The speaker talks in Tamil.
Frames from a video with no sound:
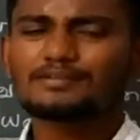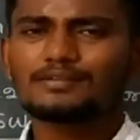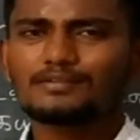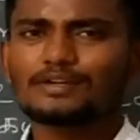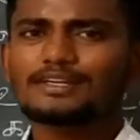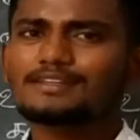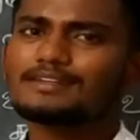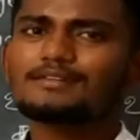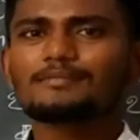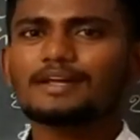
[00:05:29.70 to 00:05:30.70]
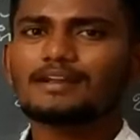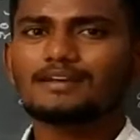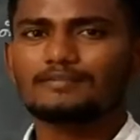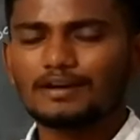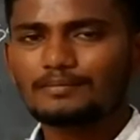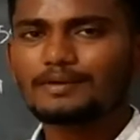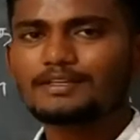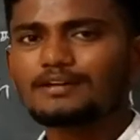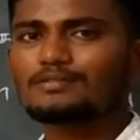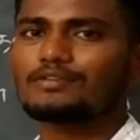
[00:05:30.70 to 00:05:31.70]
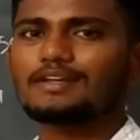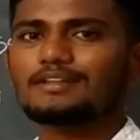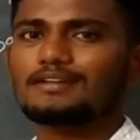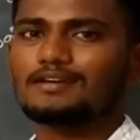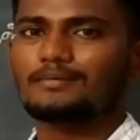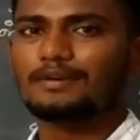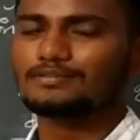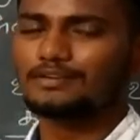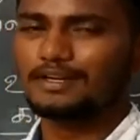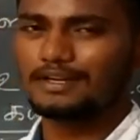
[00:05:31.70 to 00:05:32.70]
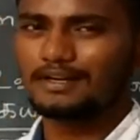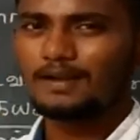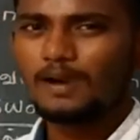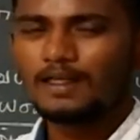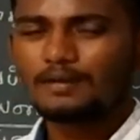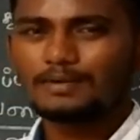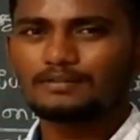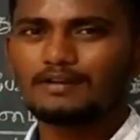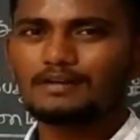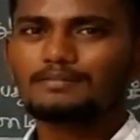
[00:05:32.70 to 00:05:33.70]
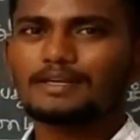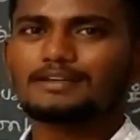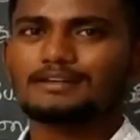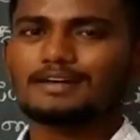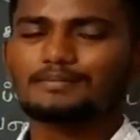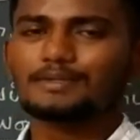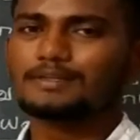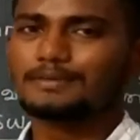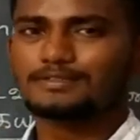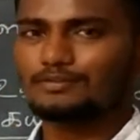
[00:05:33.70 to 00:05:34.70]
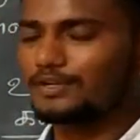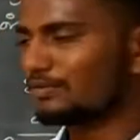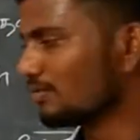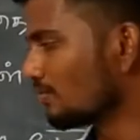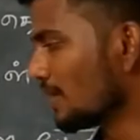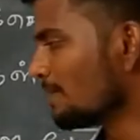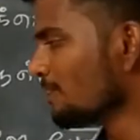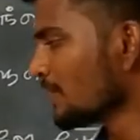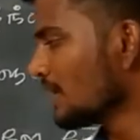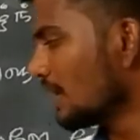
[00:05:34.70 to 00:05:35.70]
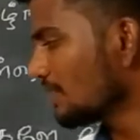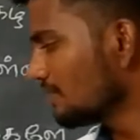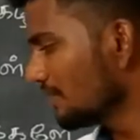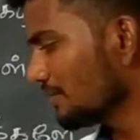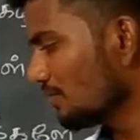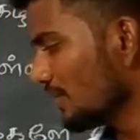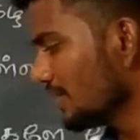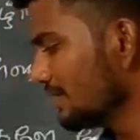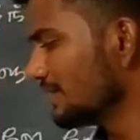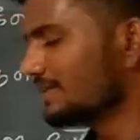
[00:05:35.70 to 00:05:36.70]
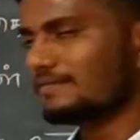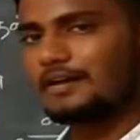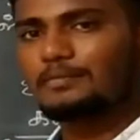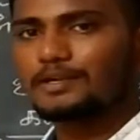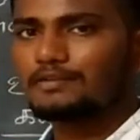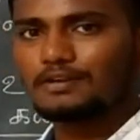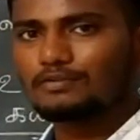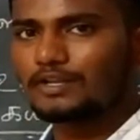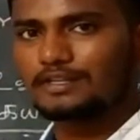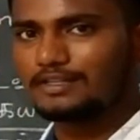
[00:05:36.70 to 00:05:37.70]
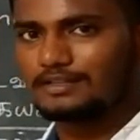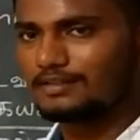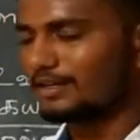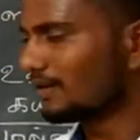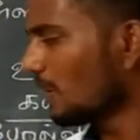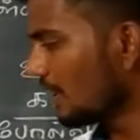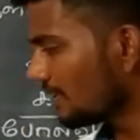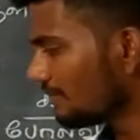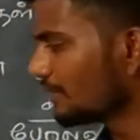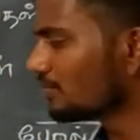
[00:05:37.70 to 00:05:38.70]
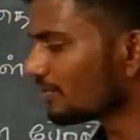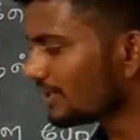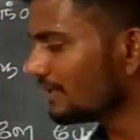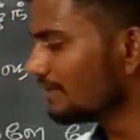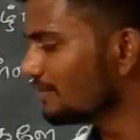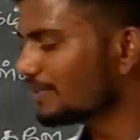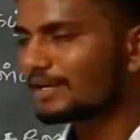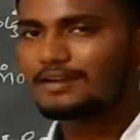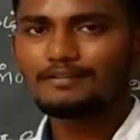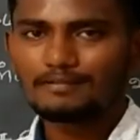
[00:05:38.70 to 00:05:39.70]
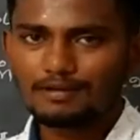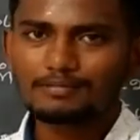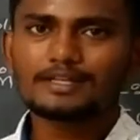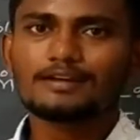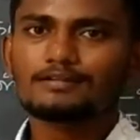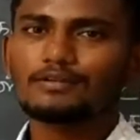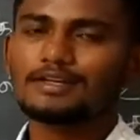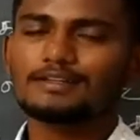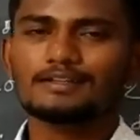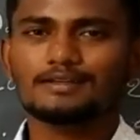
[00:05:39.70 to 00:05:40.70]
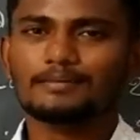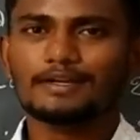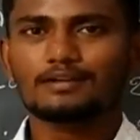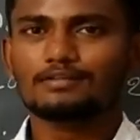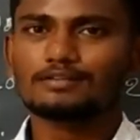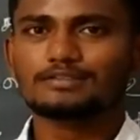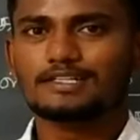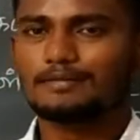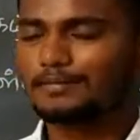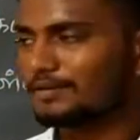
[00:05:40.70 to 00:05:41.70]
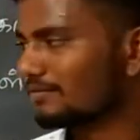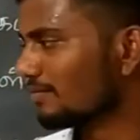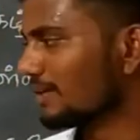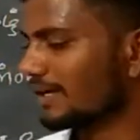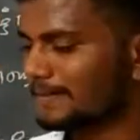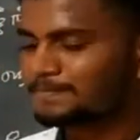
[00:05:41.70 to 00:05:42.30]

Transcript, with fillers: கொடியது எதுவுமே இல்லை வறுமை தான் கொடியது அப்படின்னு சொல்லியிருக்காரு இப்போ அந்த வறுமை அதை பற்றி பேசக்கூடிய ஒரு குரல் அதை விட கொடியது எது வறுமை விட கொடியது எதுனா அதை விட கொடியது எதுவுமே இல்லை வறுமை தான் கொடியது அப்படிங்கிற ஒரு ஸ்டேட்மெண்ட் கொடுக்குறாரு